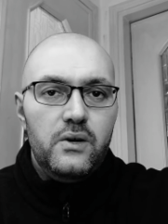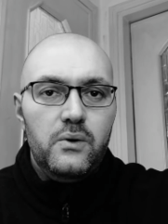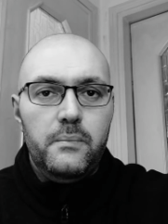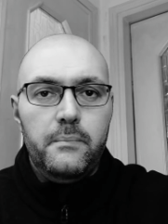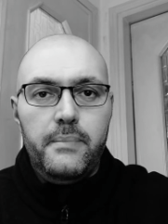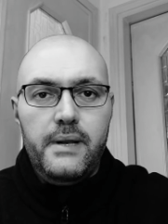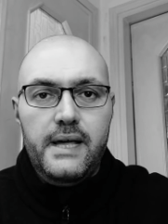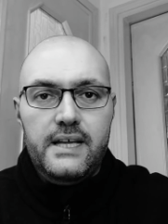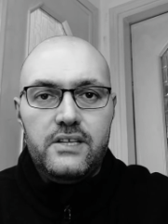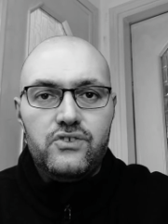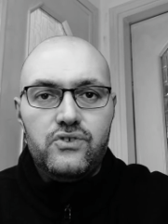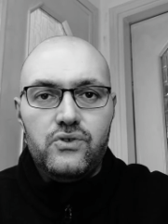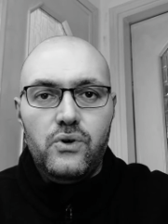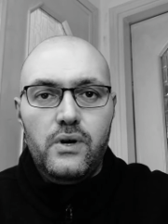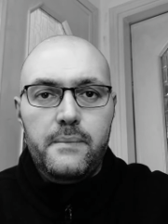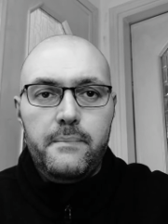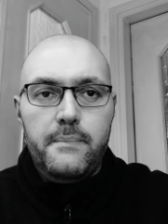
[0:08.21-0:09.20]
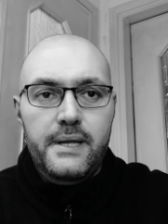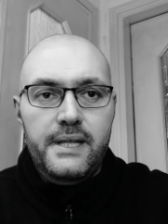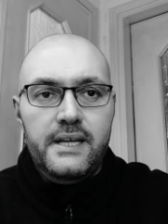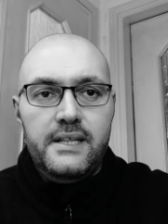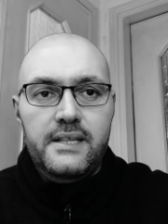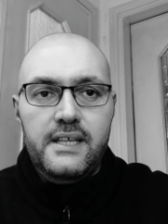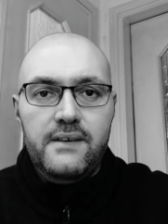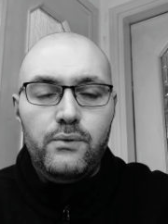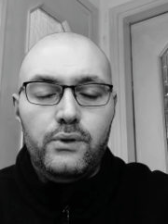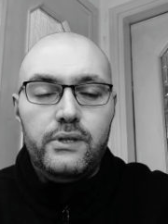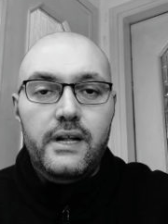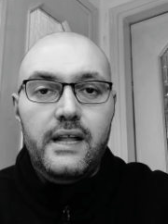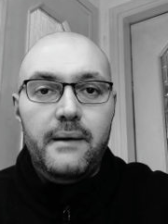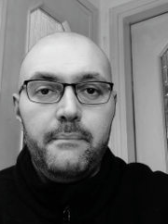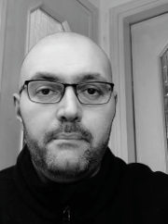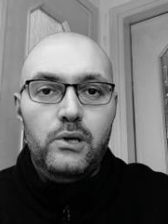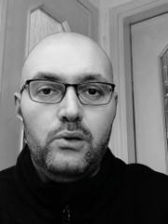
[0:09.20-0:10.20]
complesso e impegnativo
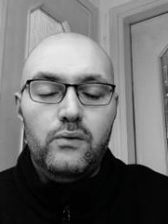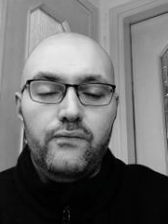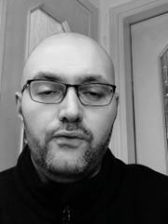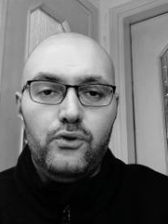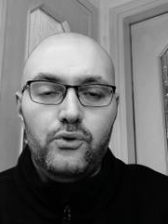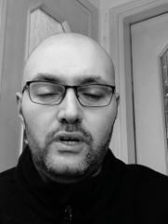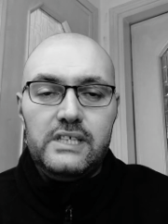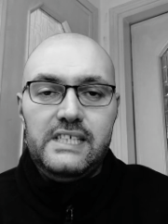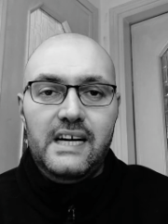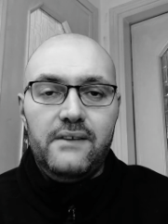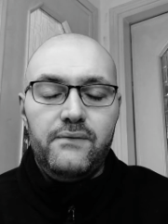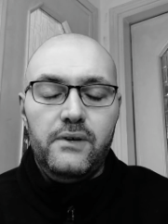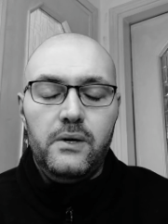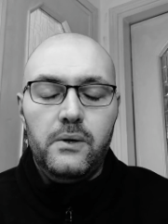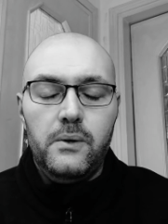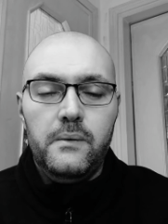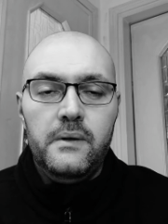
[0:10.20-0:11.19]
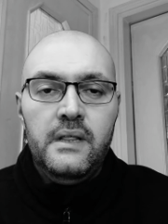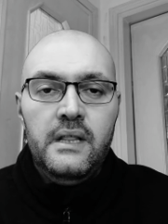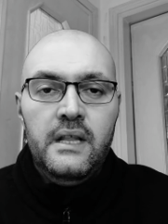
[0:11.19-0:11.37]
nell'ambito fotografico.